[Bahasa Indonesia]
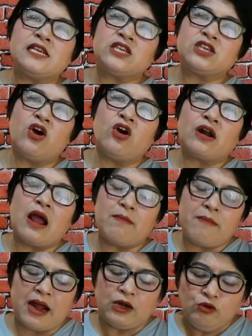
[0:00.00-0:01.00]
ada
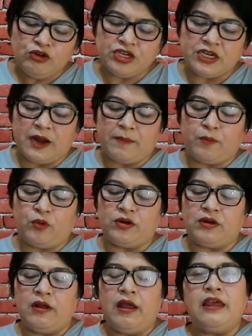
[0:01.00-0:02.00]
seorang manusia
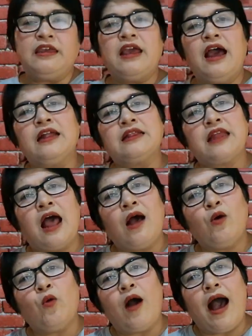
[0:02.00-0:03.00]
pun yang
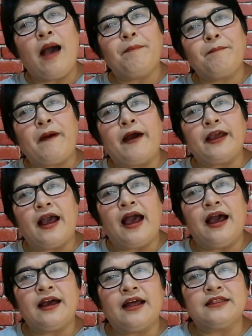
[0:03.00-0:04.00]
tahu apa
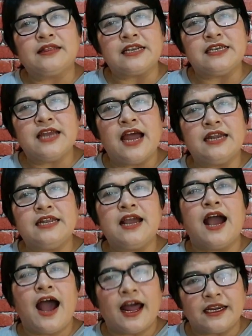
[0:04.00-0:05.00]
yang akan terjadi
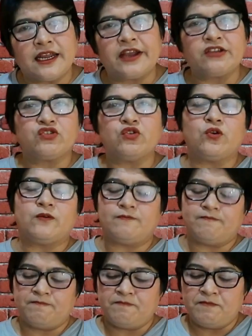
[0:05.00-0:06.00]
hari esok.
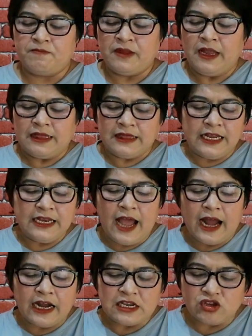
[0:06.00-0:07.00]

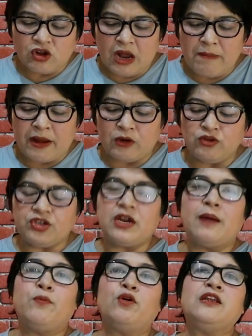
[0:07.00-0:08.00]
Tidak ada seorang
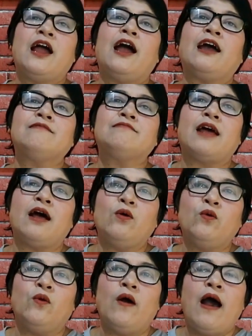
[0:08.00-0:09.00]
manusia pun yang akan
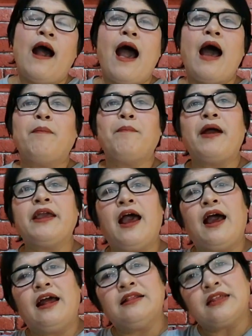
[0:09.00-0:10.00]
tahu apa
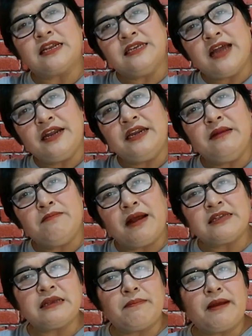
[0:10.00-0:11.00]
yang akan terjadi di
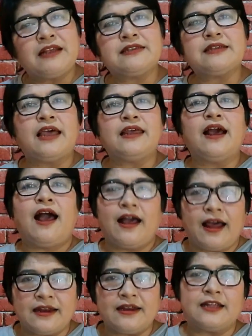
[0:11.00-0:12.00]
masa-masa yang
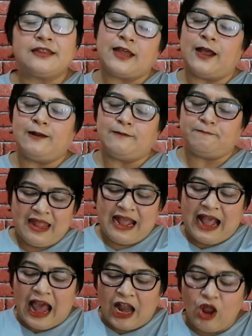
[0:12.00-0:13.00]
akan datang.
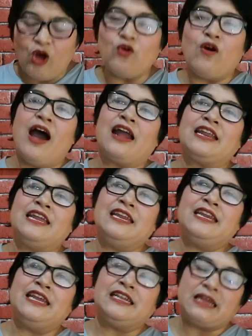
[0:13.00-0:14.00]
Kalau hari
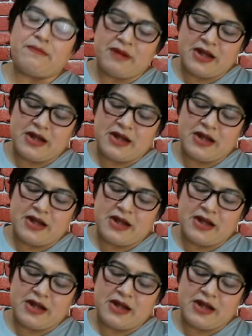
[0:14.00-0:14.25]
ini kita